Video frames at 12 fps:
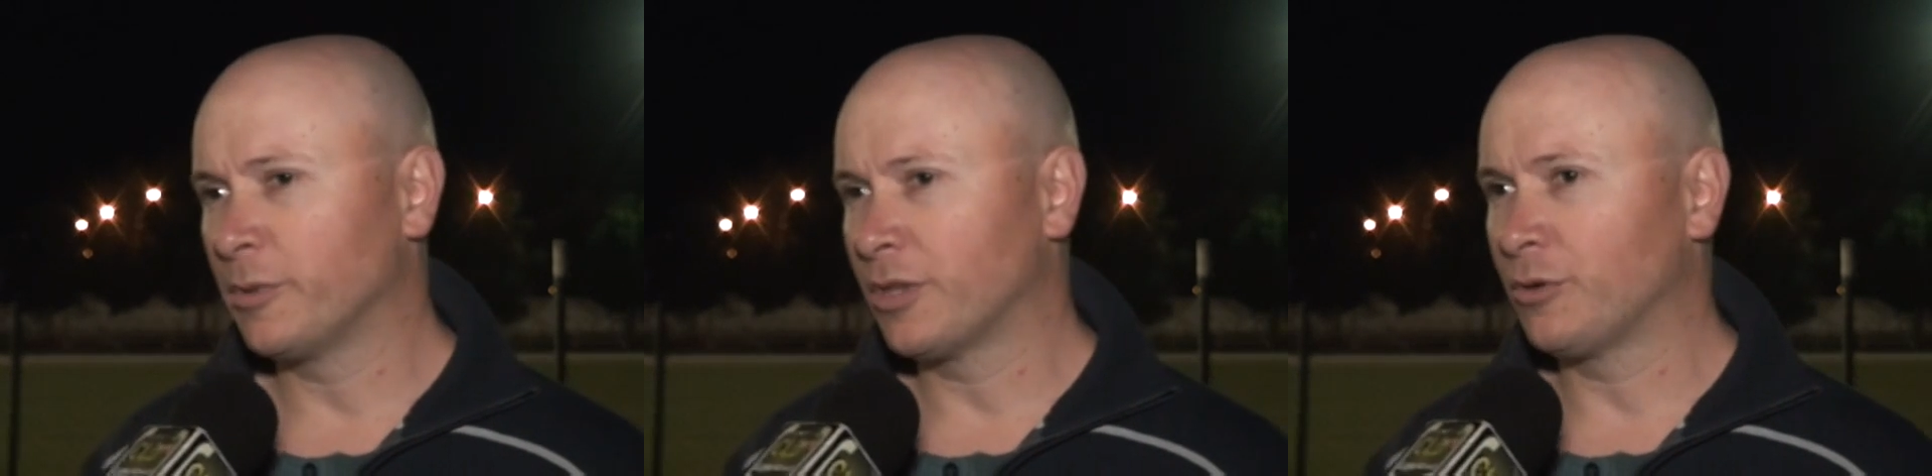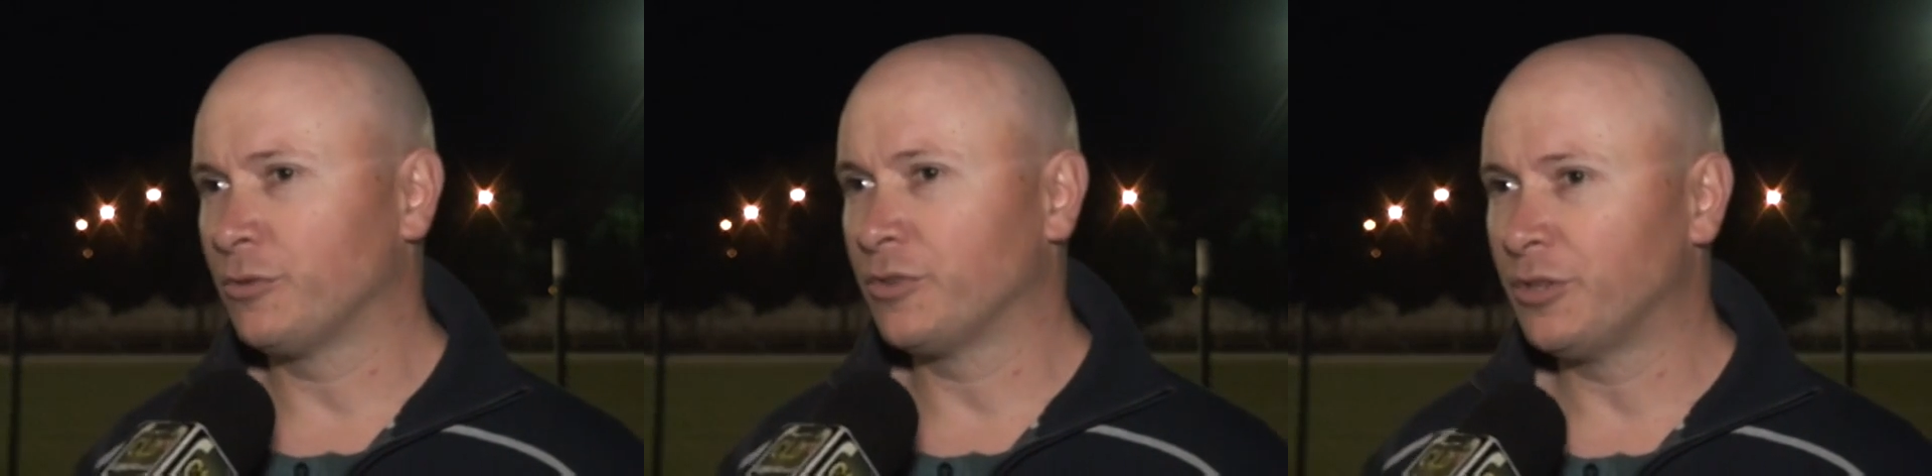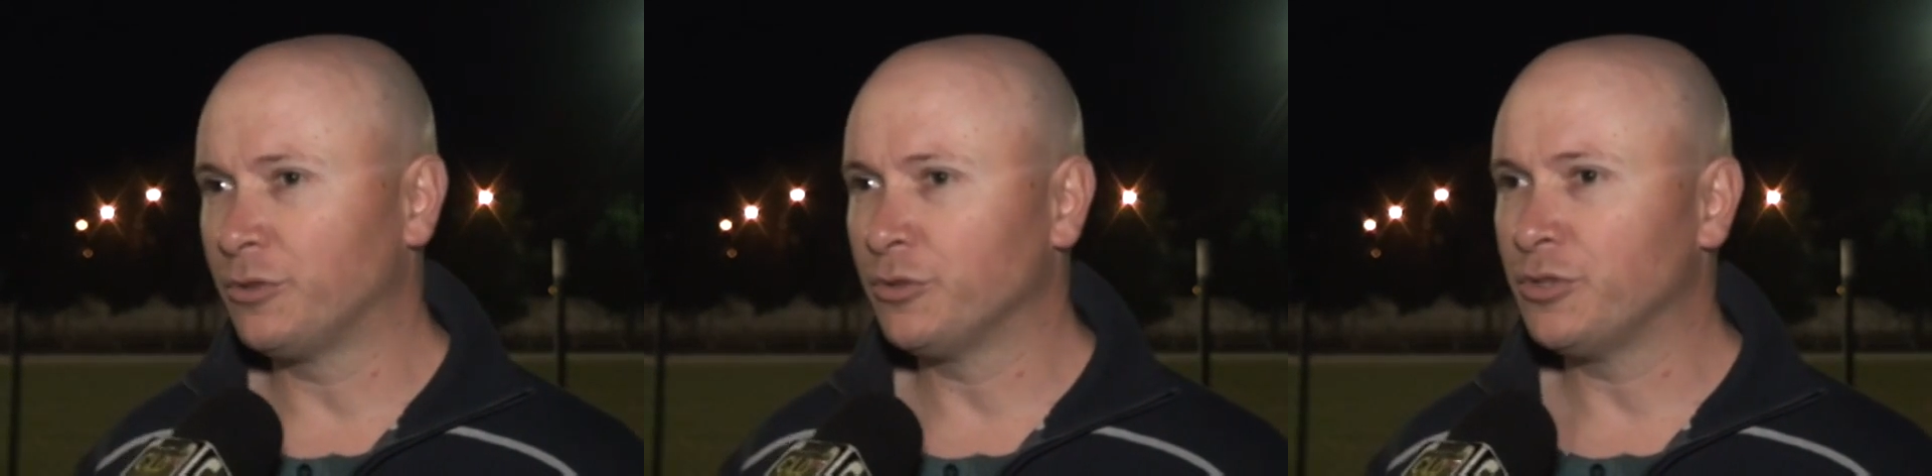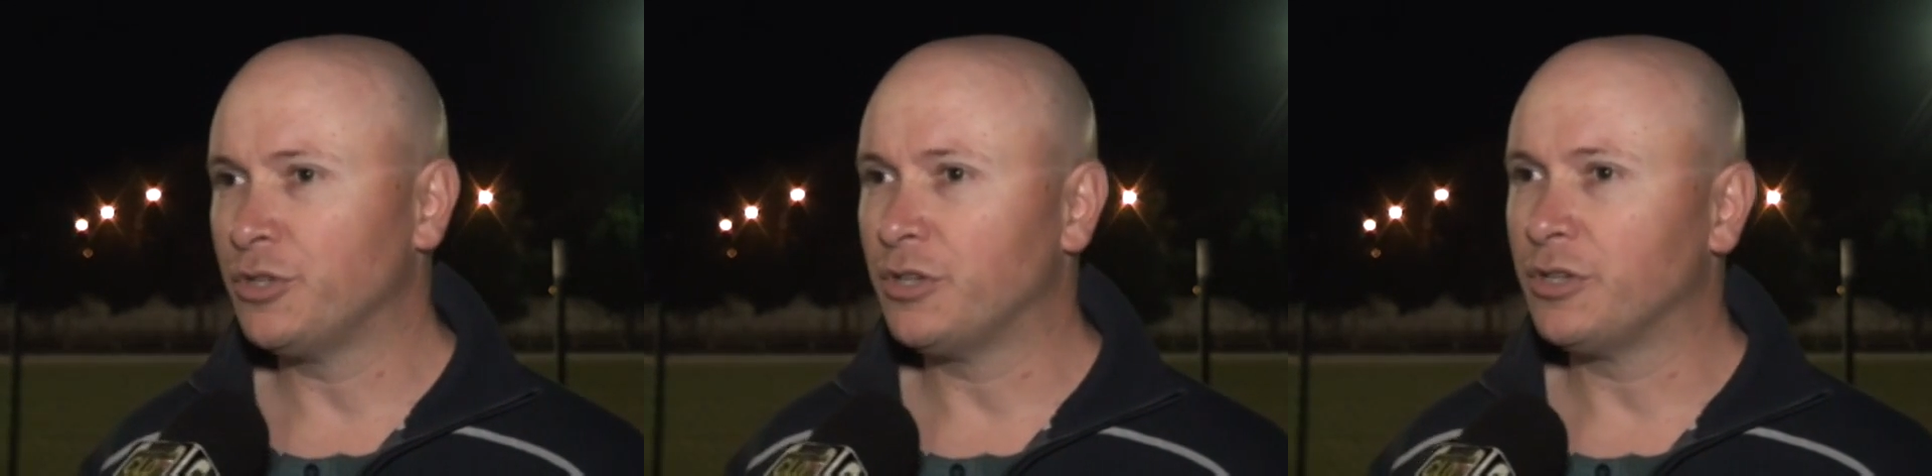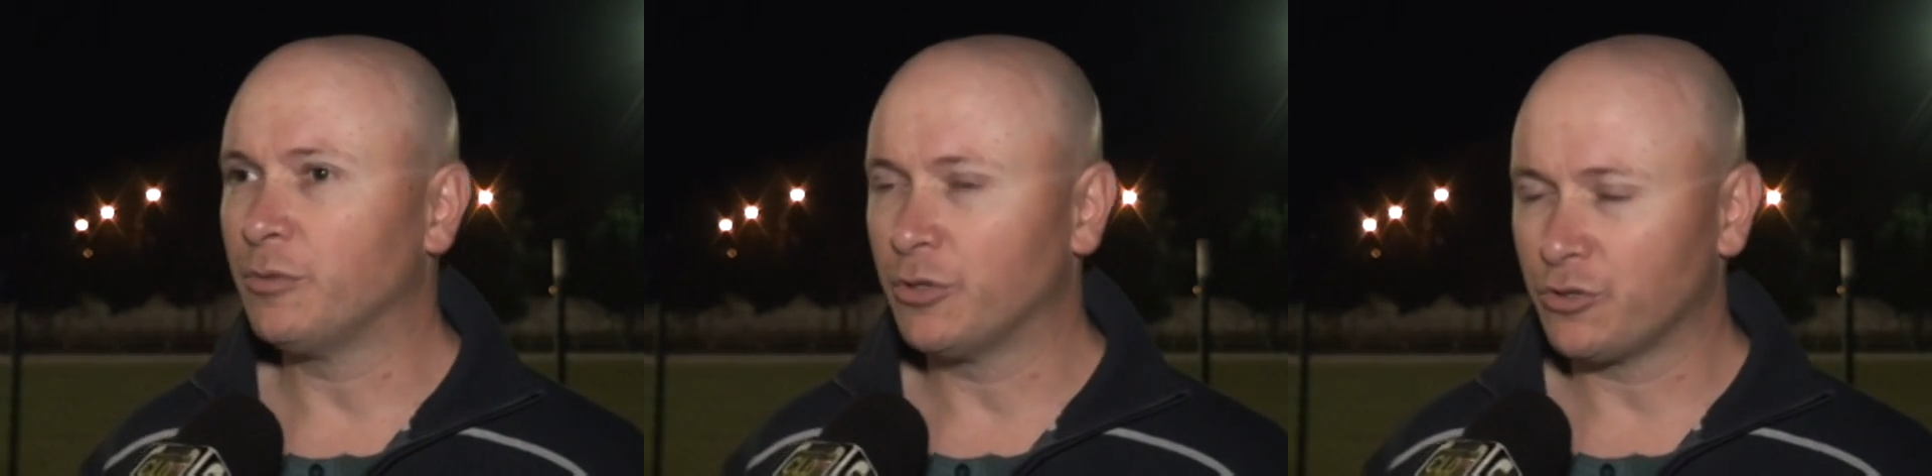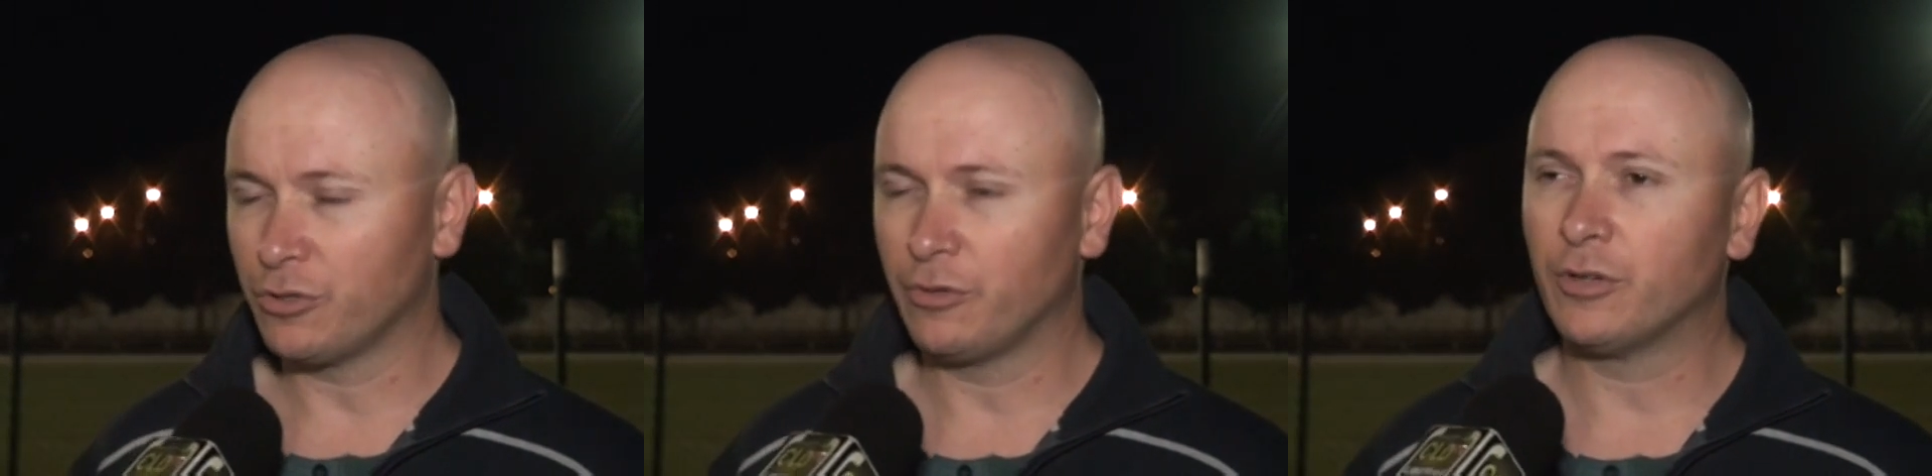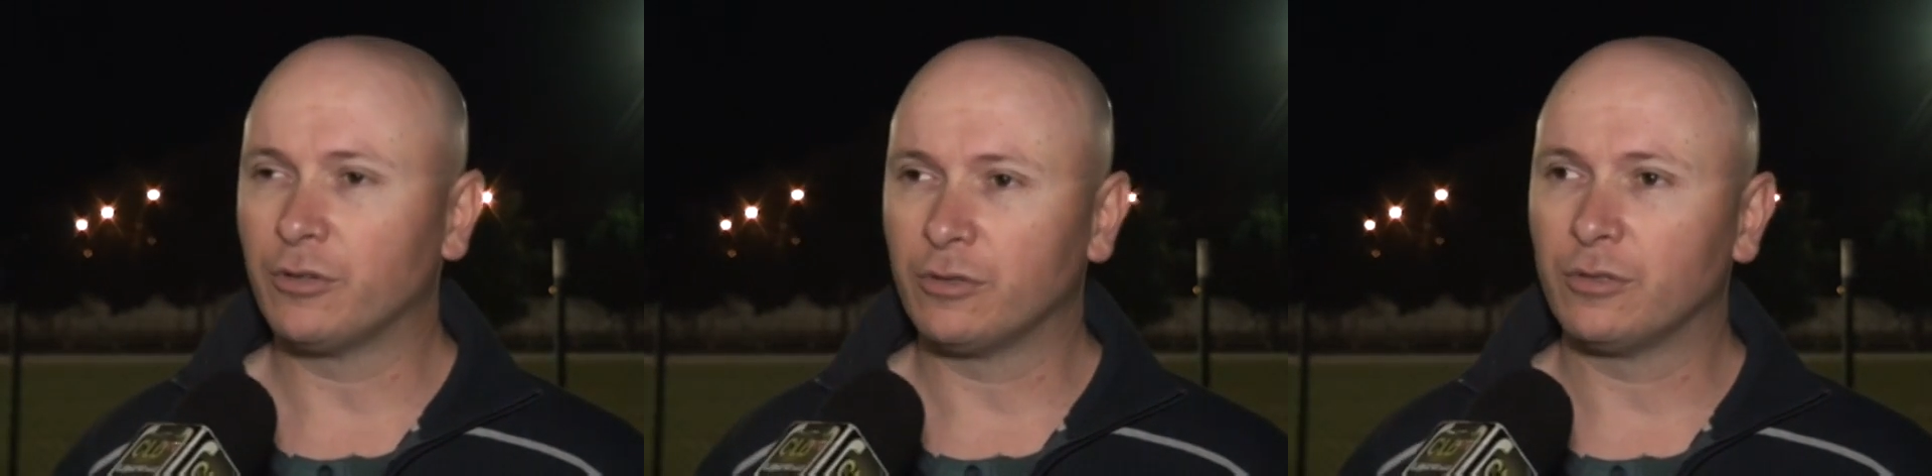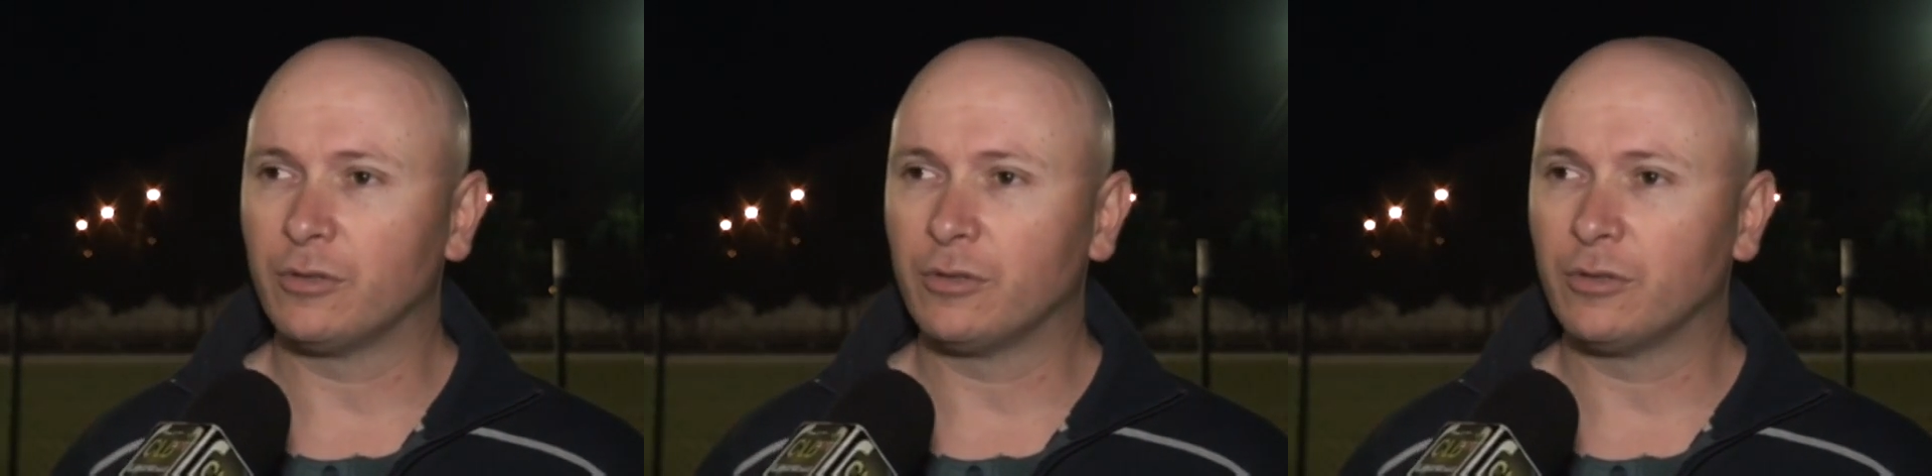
están contentos y bueno, yo lo veo,